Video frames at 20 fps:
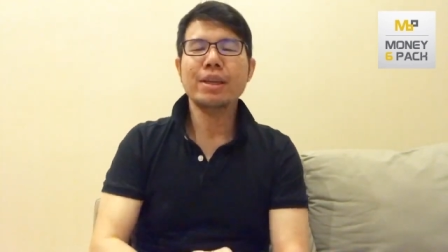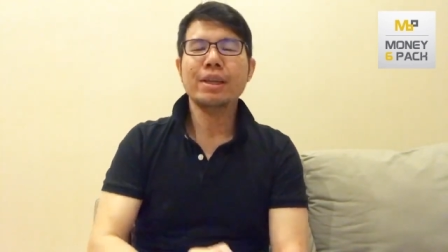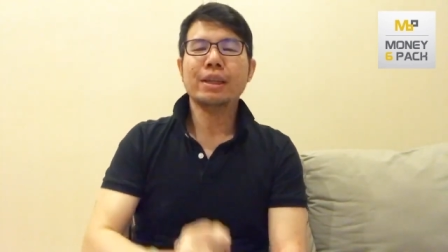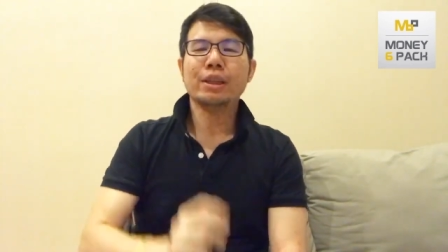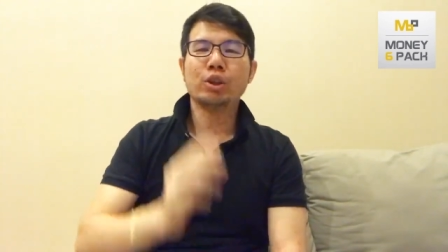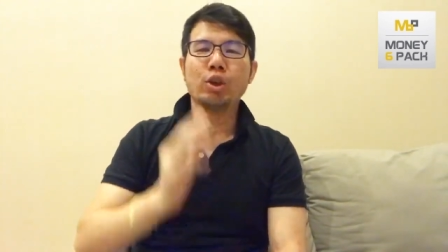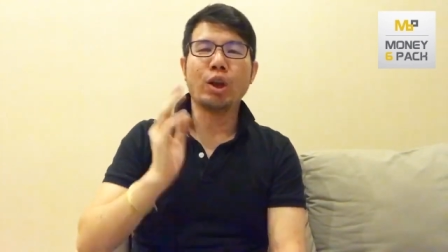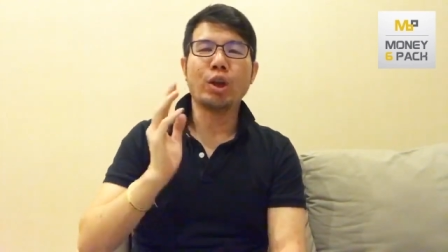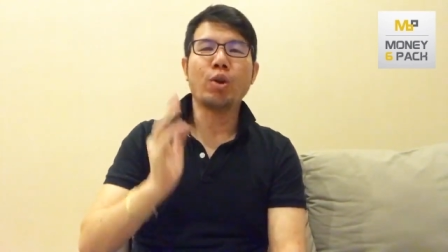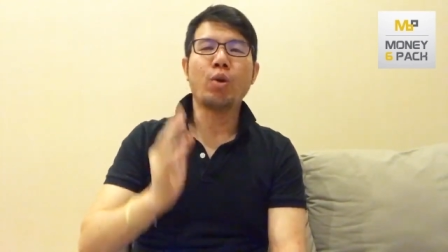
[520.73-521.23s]

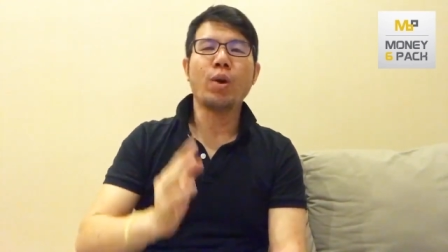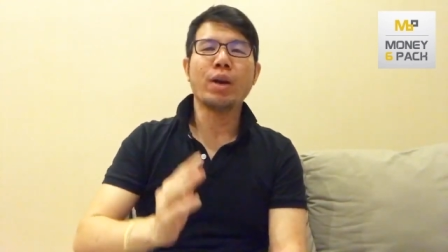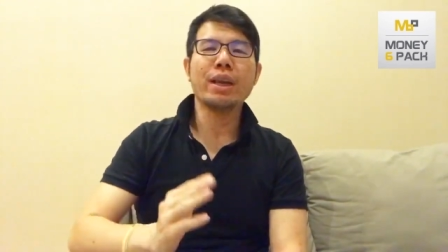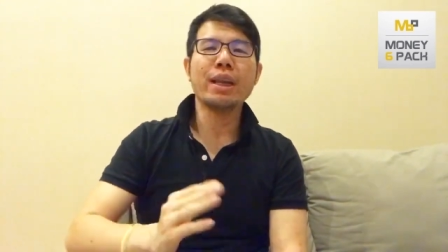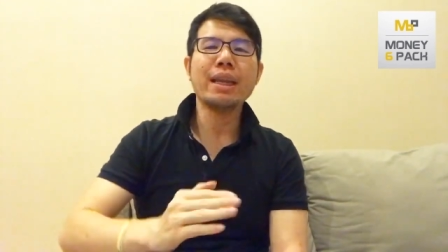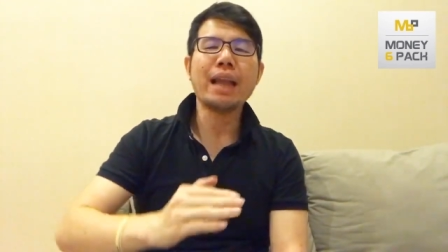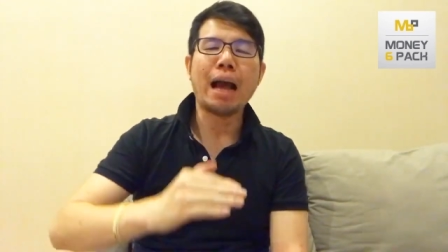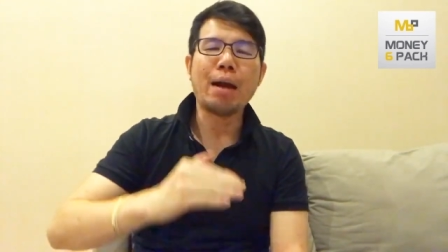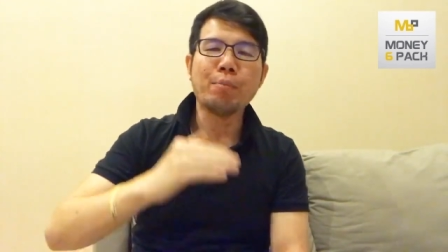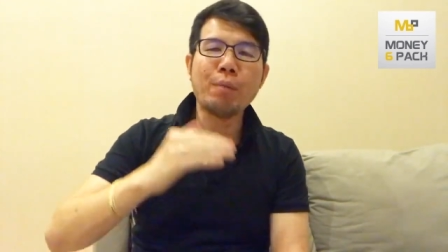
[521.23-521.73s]
ส่วนคนที่
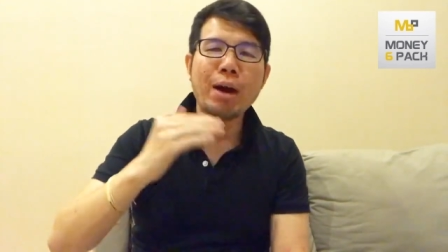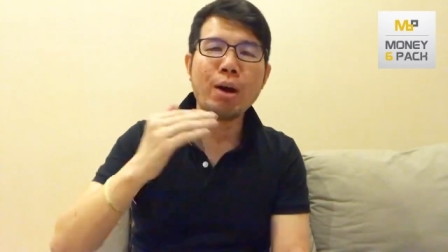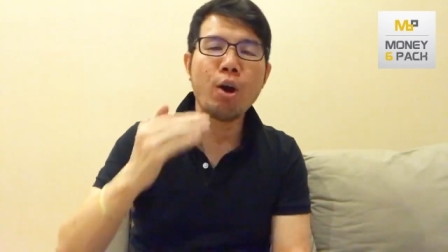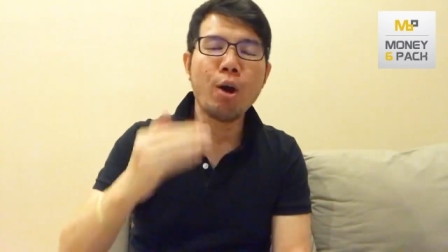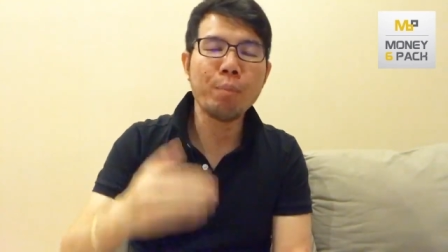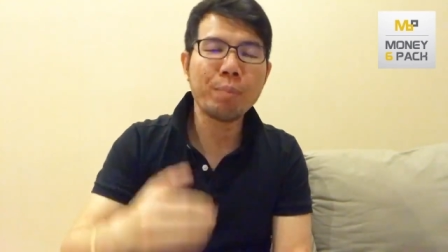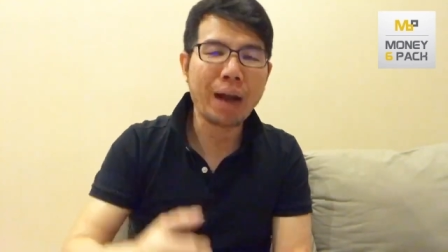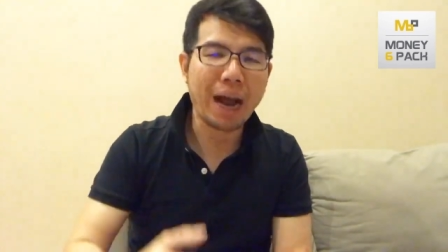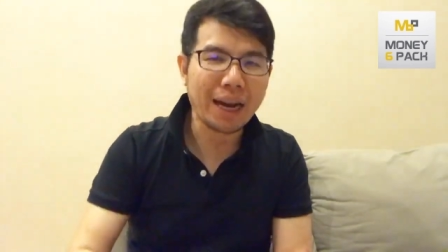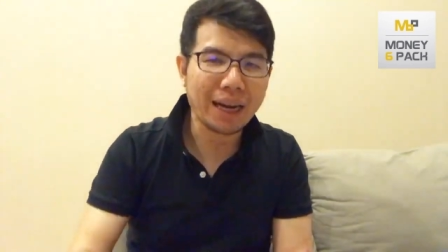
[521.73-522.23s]
ถามว่างบ
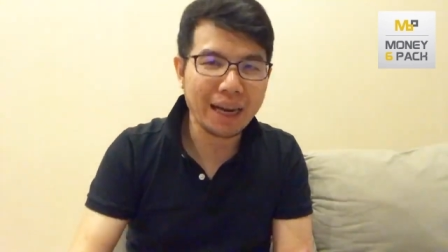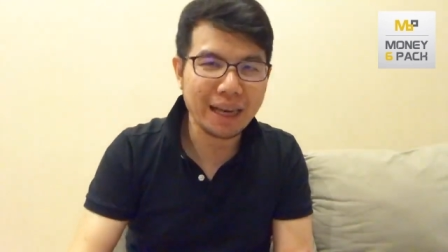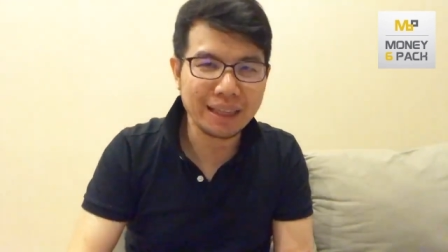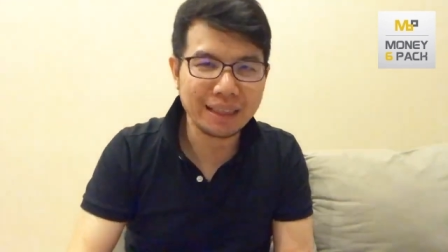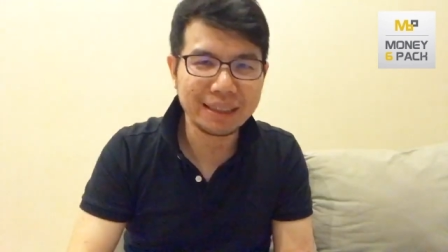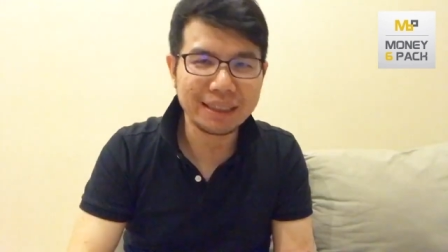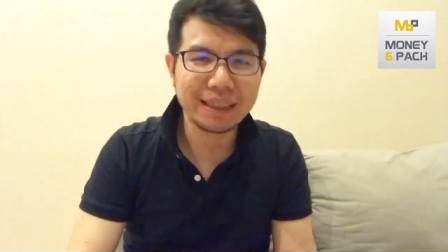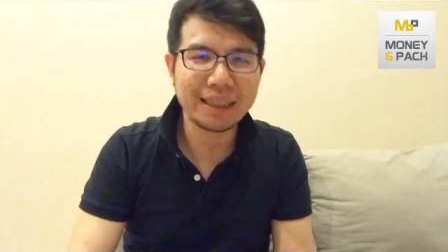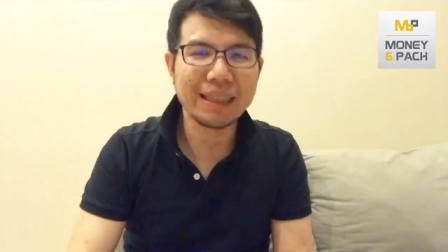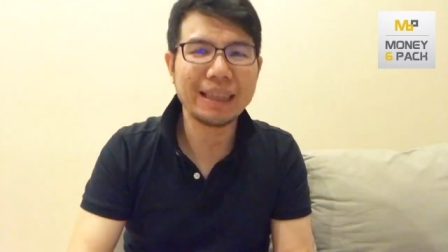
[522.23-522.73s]
การเงิน
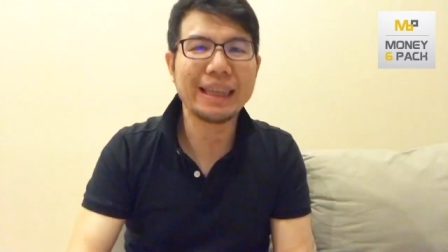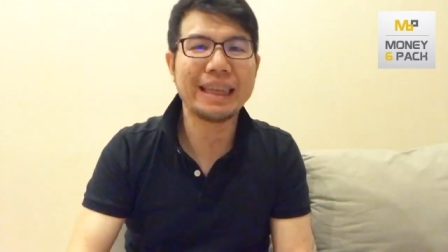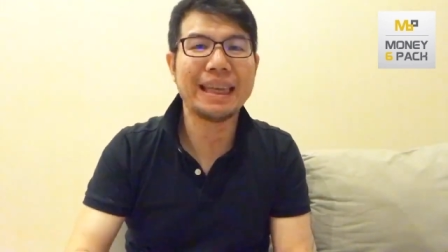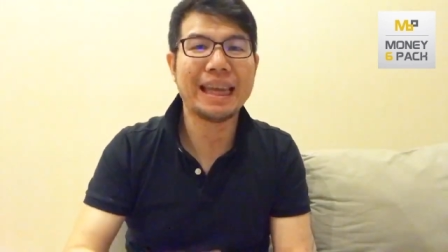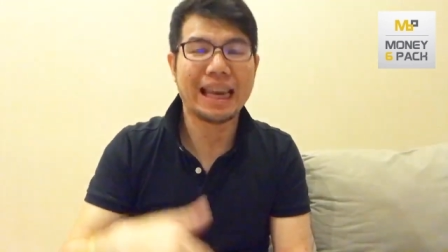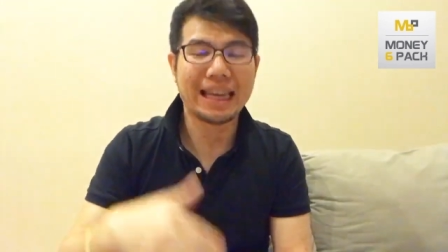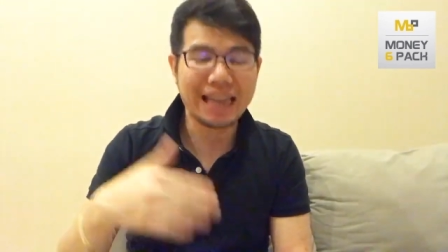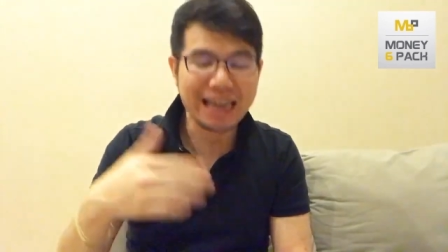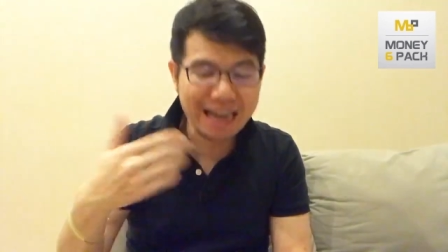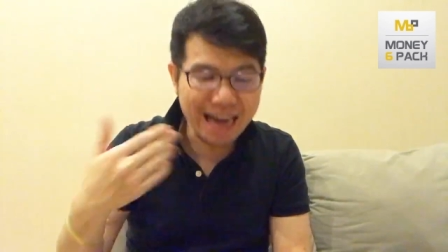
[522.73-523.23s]
เขียน
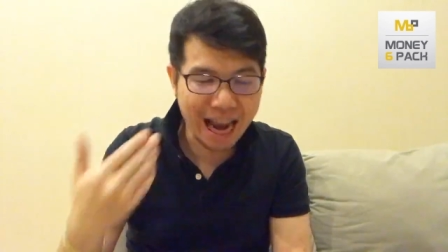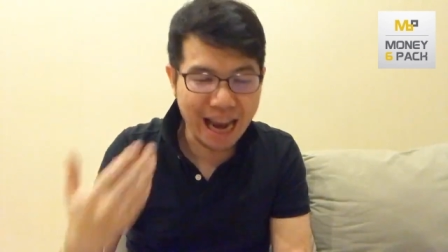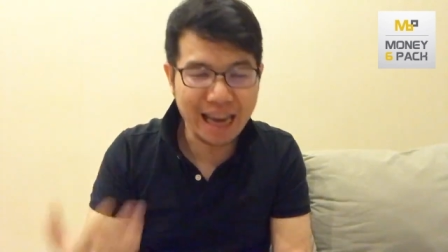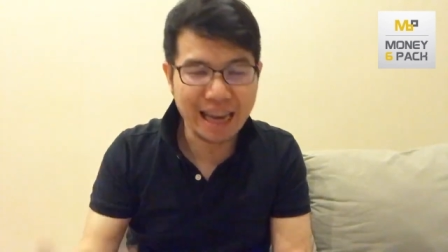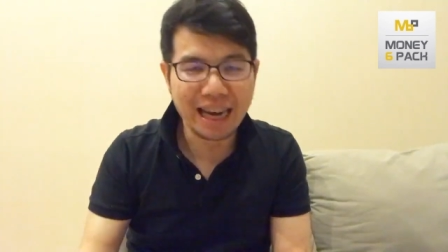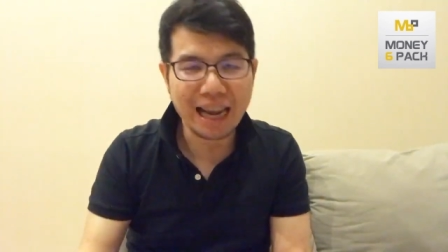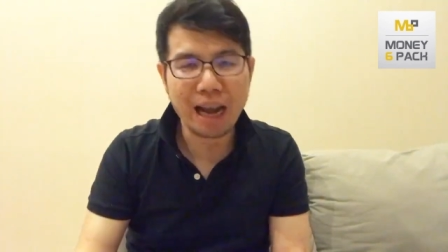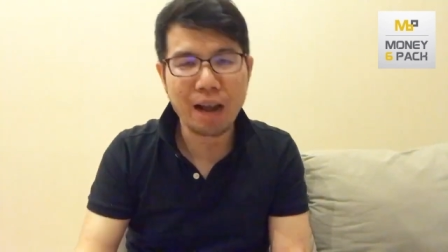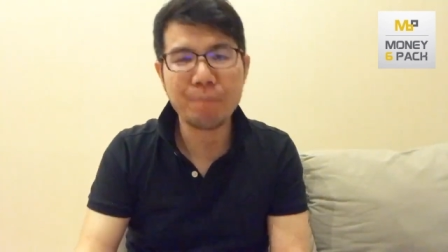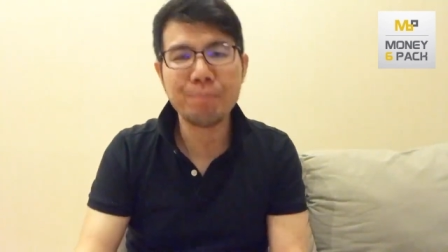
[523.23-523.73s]
ยังไง
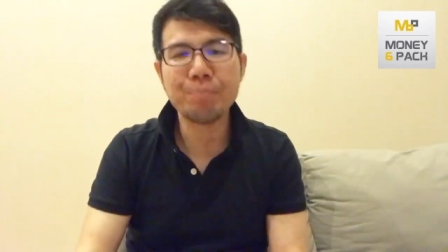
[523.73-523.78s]
นะครับ